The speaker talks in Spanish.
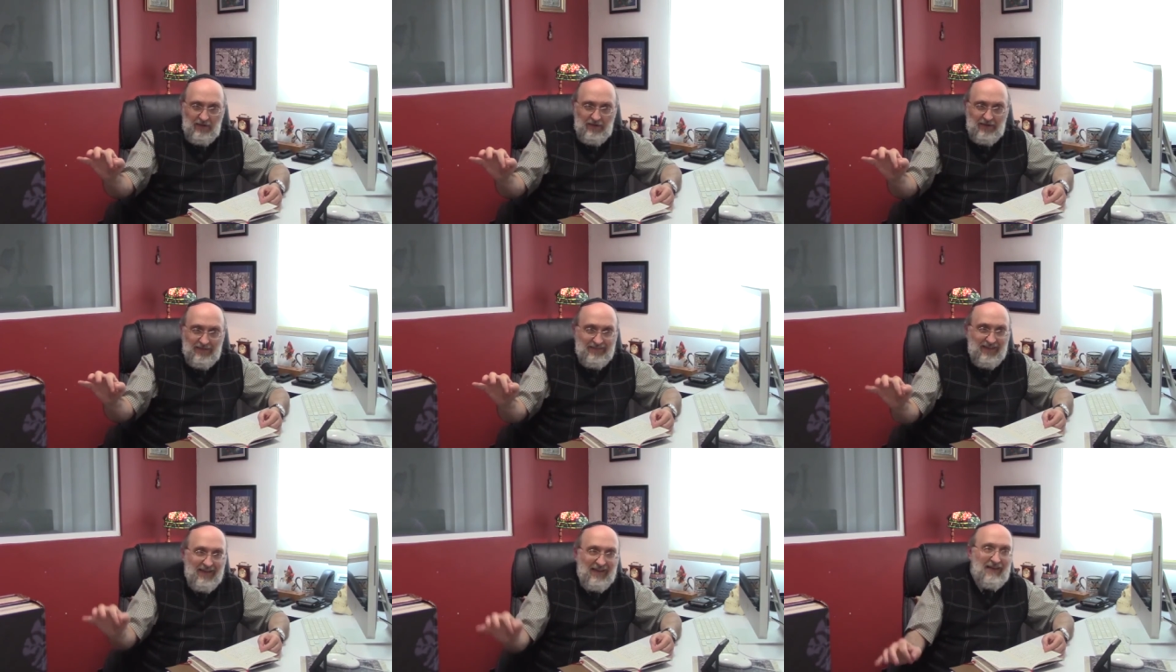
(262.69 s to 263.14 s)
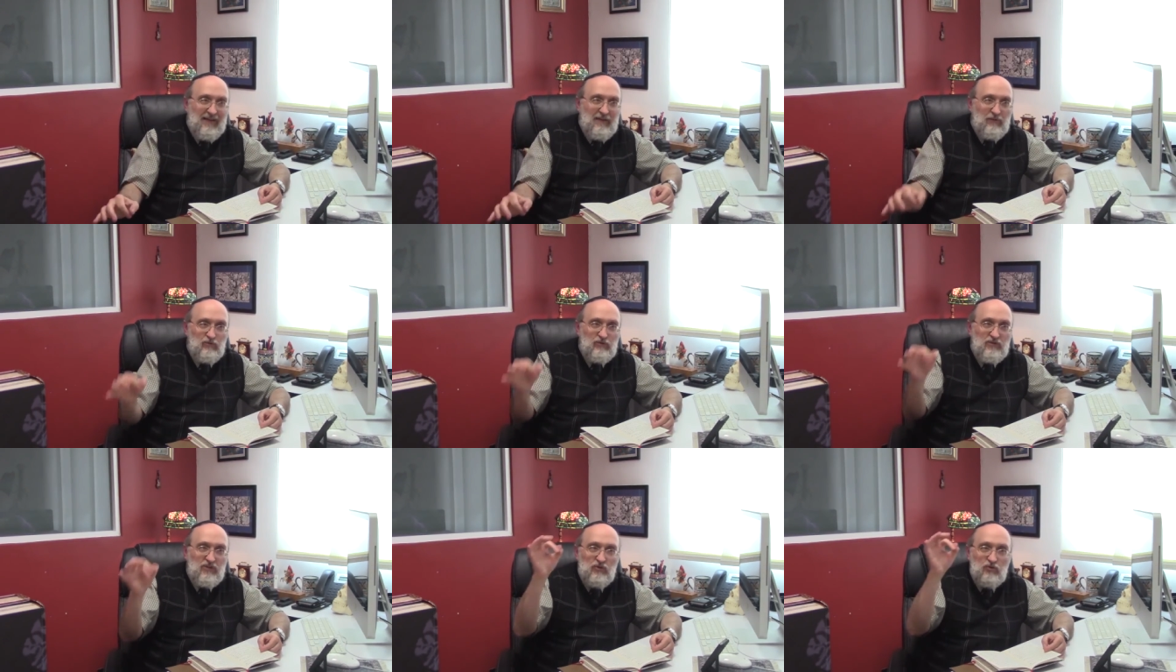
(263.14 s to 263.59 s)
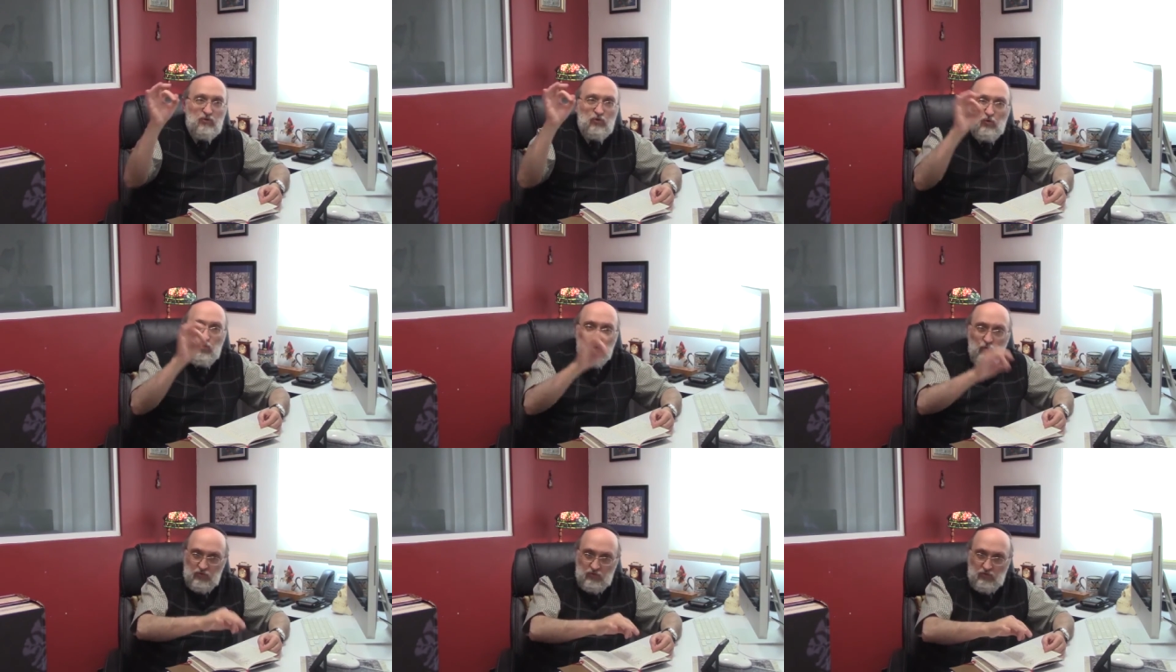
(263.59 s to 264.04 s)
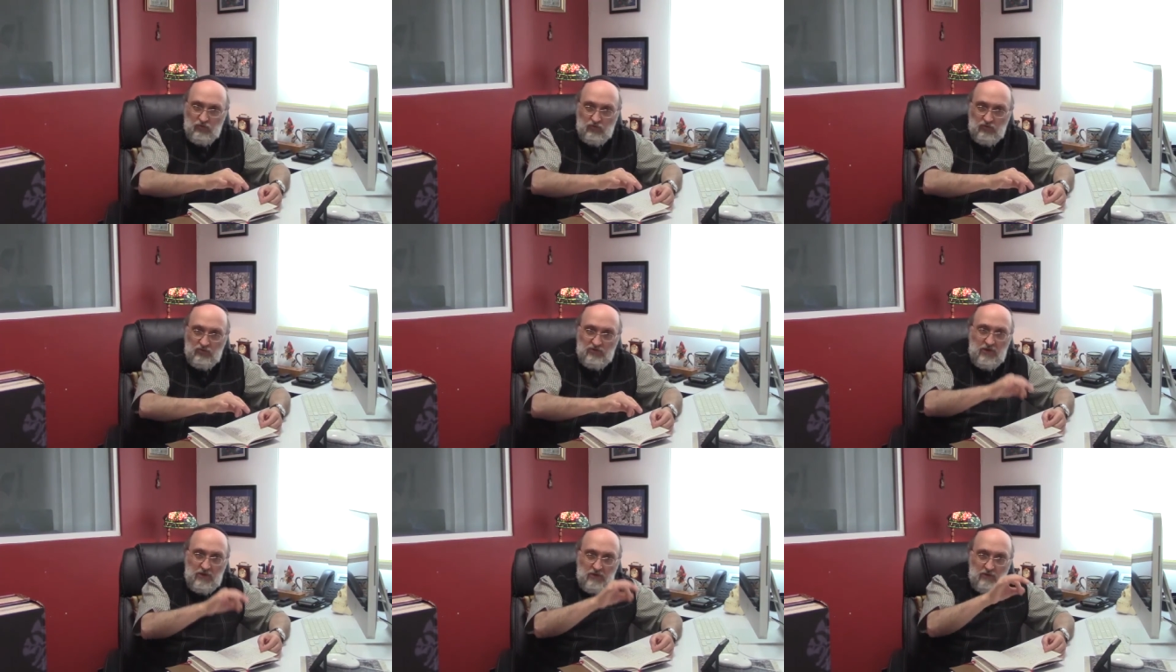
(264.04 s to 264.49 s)
de los
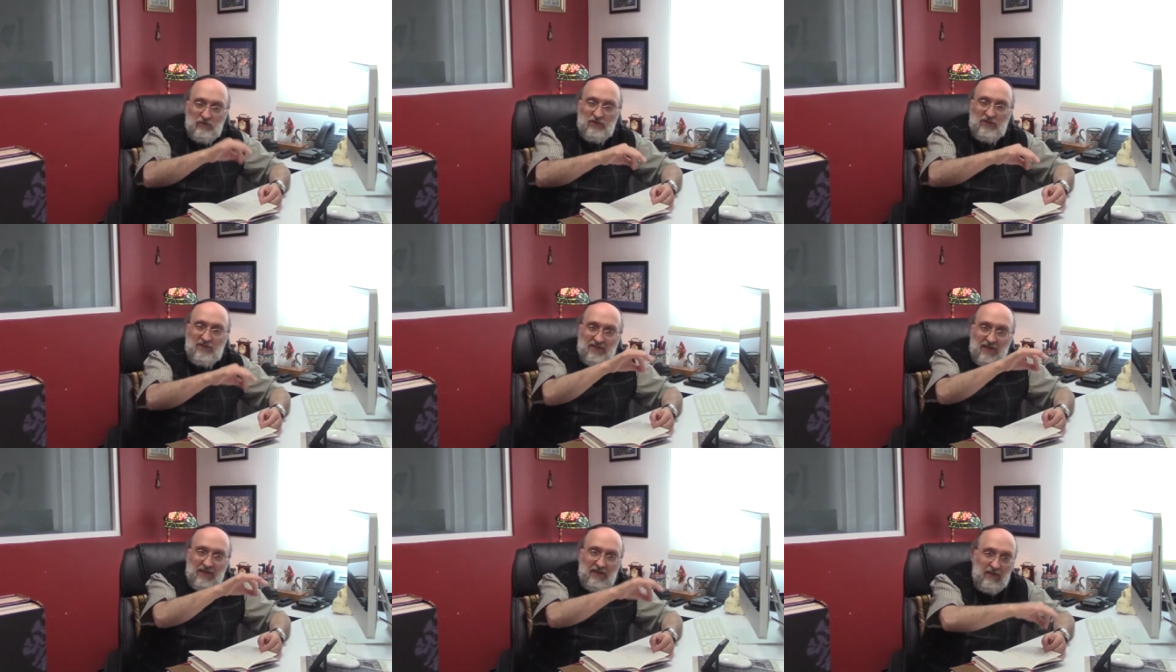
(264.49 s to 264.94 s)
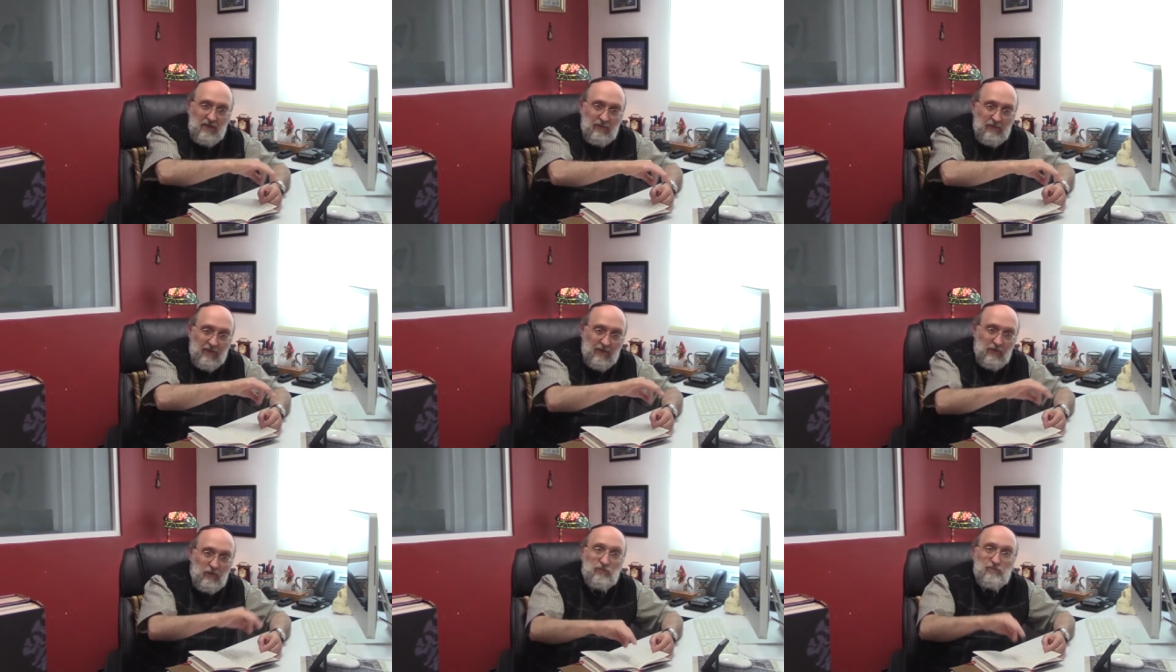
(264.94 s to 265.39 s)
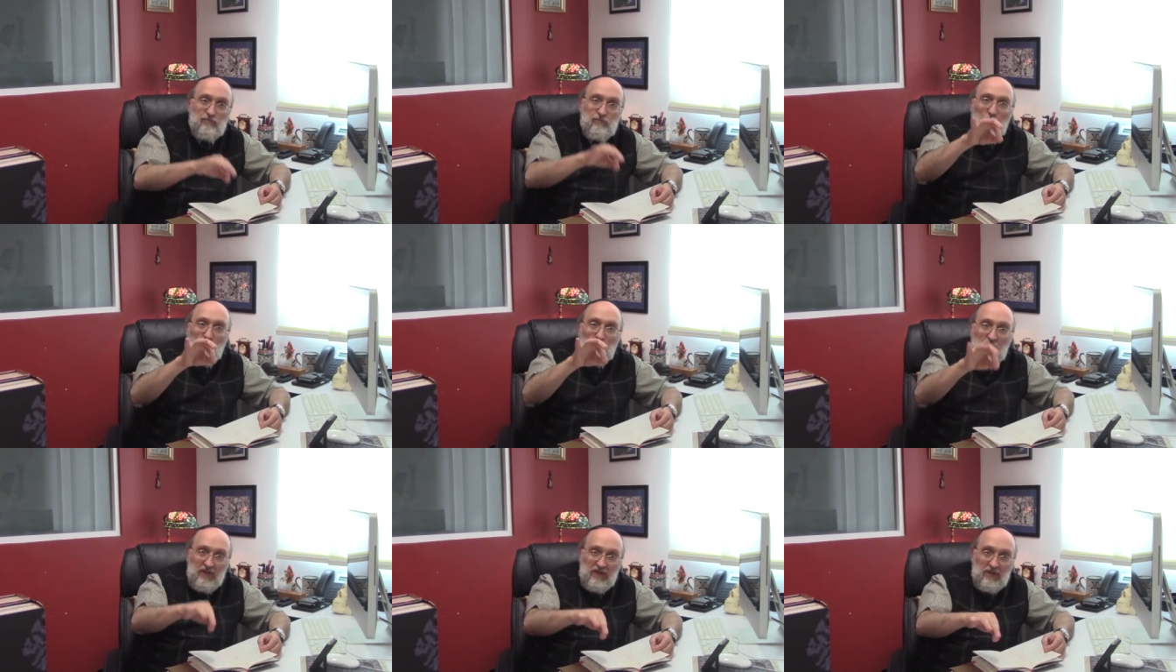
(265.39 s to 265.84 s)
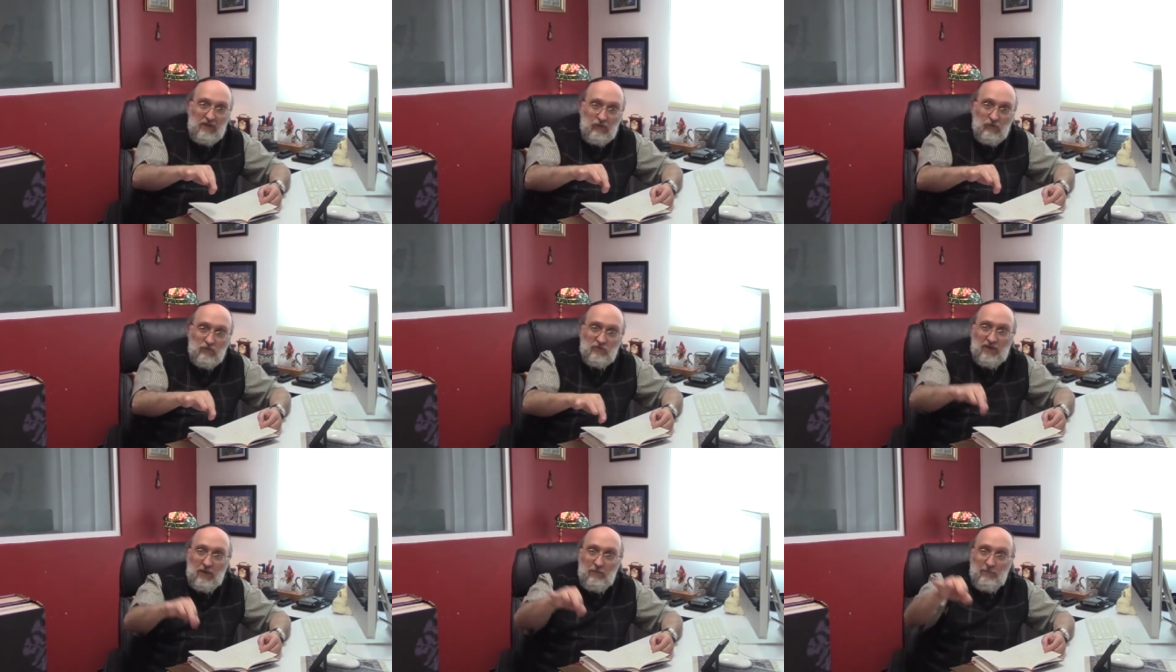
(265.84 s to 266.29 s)
discursos llenos de saliva de los
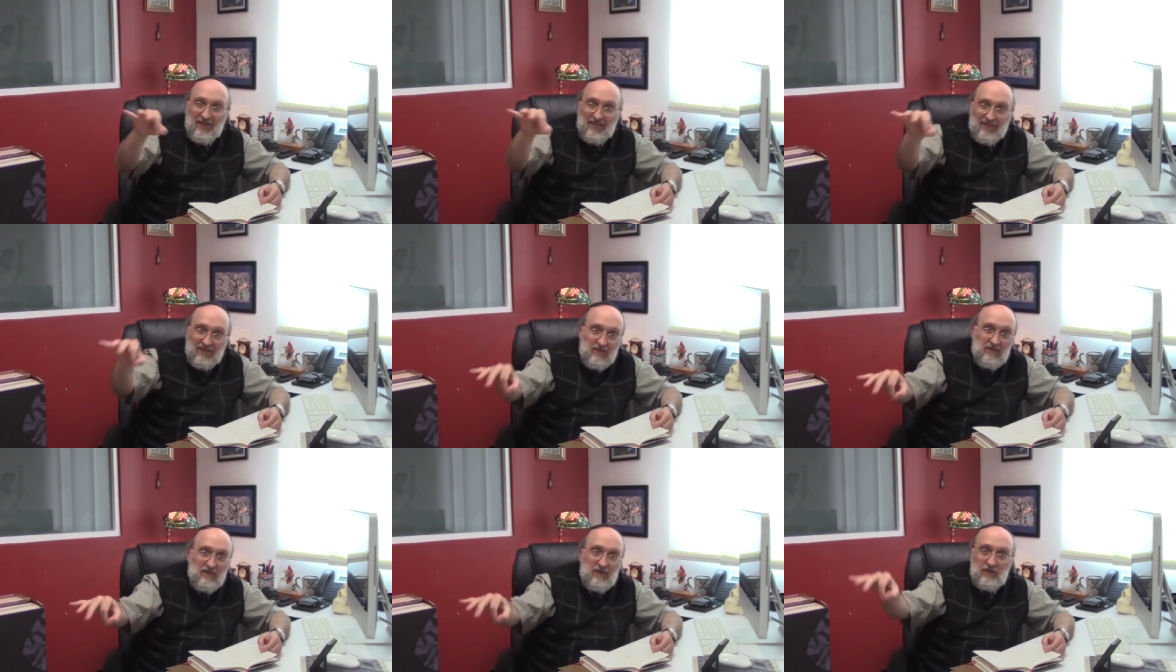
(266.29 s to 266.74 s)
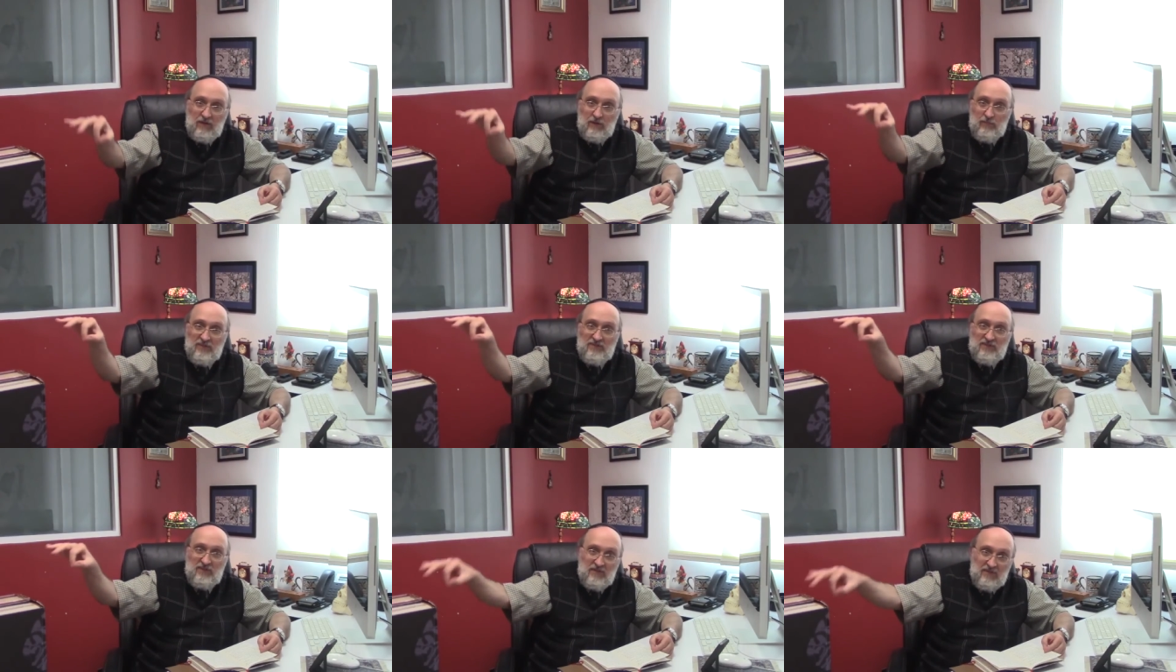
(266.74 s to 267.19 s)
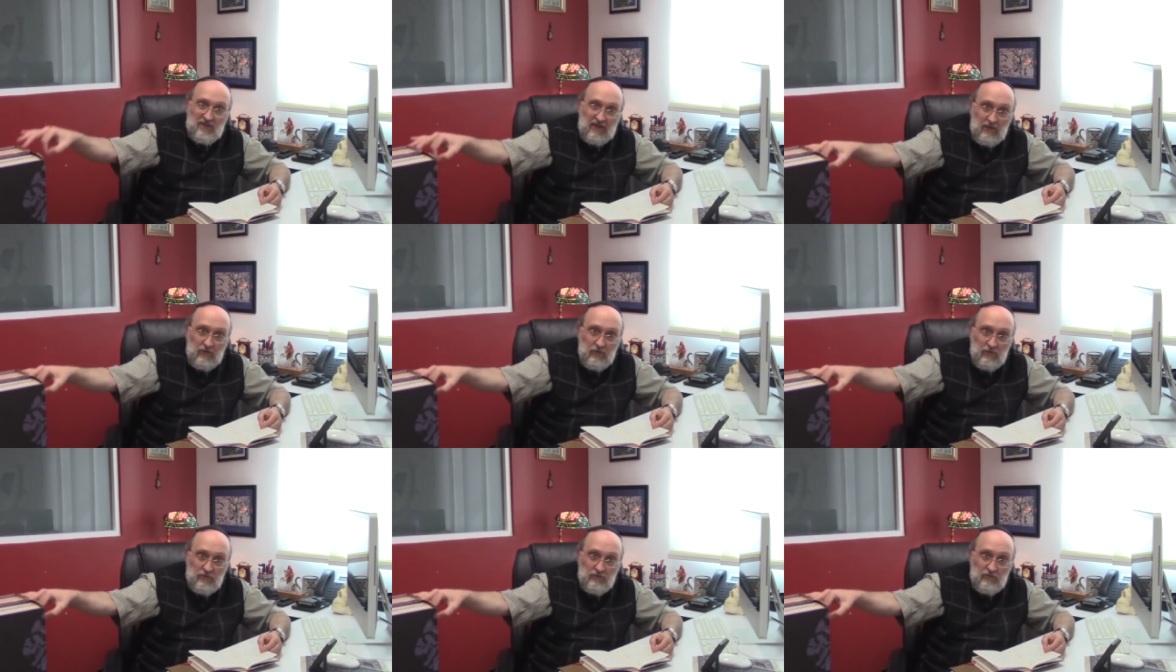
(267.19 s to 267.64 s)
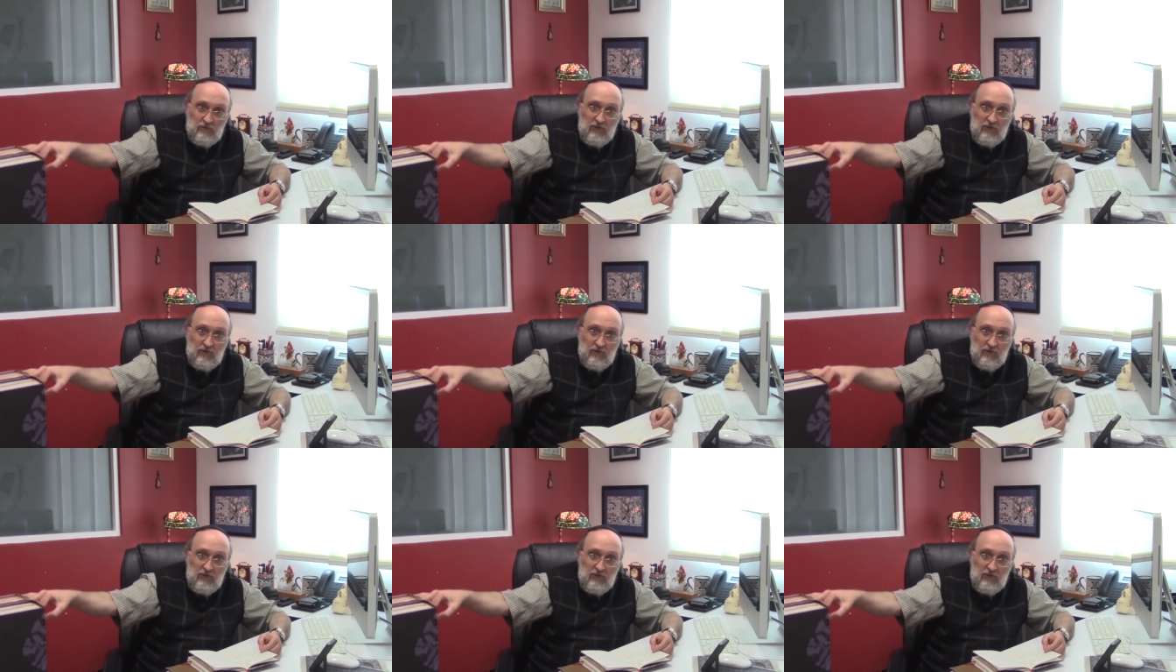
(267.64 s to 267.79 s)
políticos que pretenden representarlos,